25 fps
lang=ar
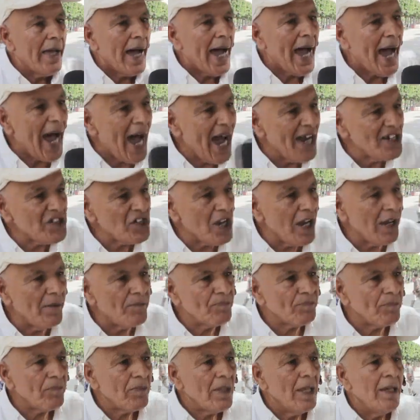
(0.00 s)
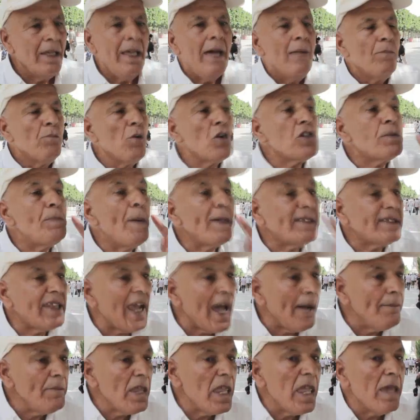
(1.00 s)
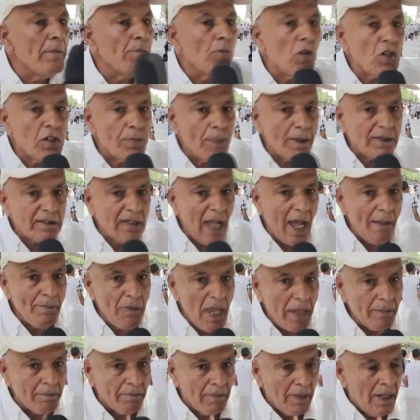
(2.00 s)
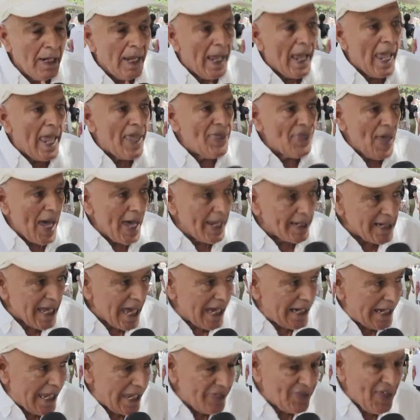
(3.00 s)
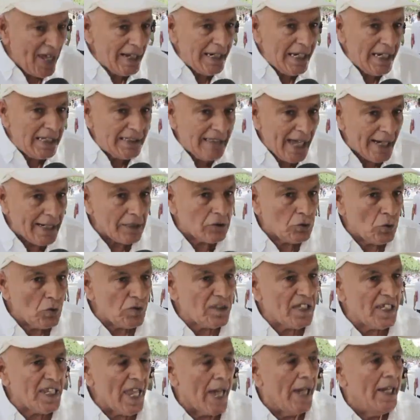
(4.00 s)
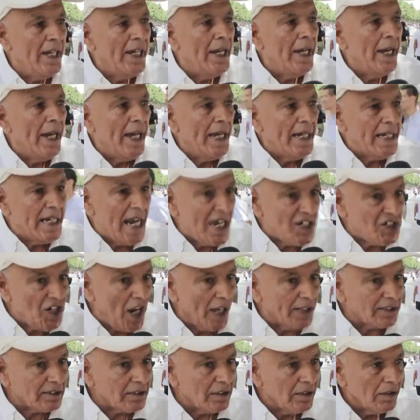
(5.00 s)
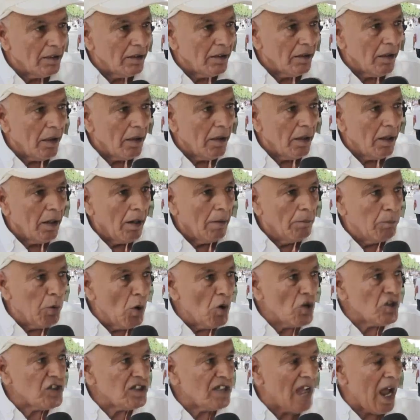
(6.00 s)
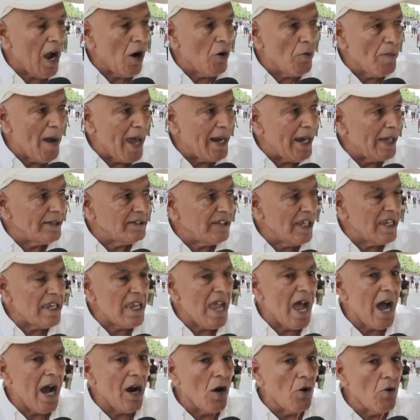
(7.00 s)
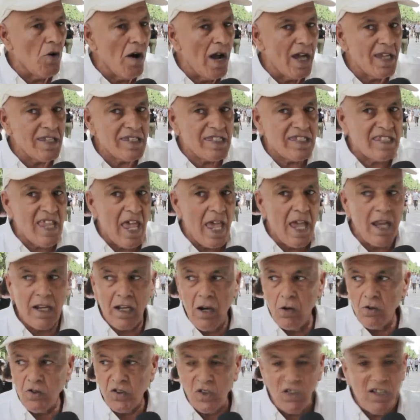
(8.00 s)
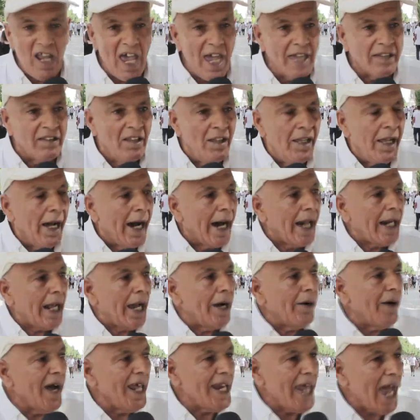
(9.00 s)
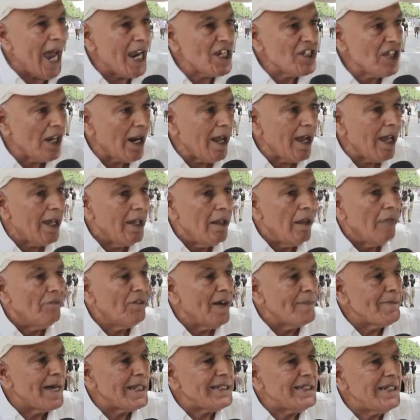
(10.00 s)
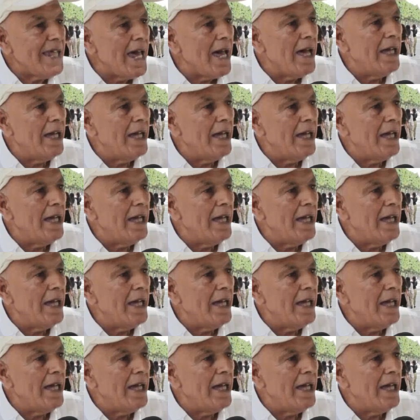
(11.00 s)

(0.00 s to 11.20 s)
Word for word: حاش الكل مثال فما في مش بالتعميم اذا اذا الاداره التونسيه نجحت بوسطه او بلديه او ستاك او صناد راهو على عشرة فما